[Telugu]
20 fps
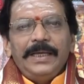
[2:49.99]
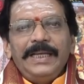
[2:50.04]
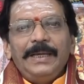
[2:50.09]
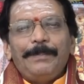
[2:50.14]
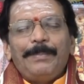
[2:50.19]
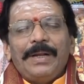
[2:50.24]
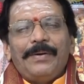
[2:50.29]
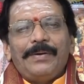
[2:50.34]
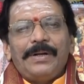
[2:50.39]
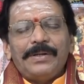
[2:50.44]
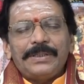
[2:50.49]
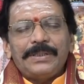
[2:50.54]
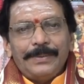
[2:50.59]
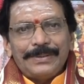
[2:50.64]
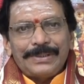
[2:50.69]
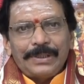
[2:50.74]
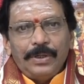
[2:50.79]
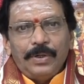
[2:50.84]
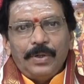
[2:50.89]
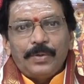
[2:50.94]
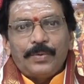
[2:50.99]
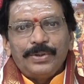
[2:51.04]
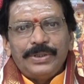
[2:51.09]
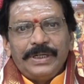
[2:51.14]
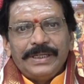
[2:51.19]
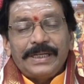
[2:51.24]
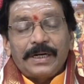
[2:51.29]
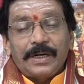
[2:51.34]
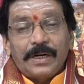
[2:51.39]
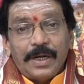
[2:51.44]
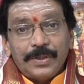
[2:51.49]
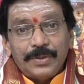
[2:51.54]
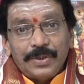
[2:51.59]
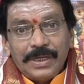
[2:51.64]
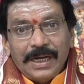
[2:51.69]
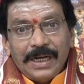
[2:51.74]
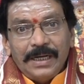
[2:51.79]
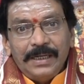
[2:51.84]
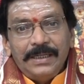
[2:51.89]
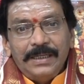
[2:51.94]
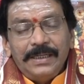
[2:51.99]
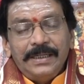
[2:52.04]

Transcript: ఈ ప్లవన సంవత్సరంలో కుజుడికి రాజుగా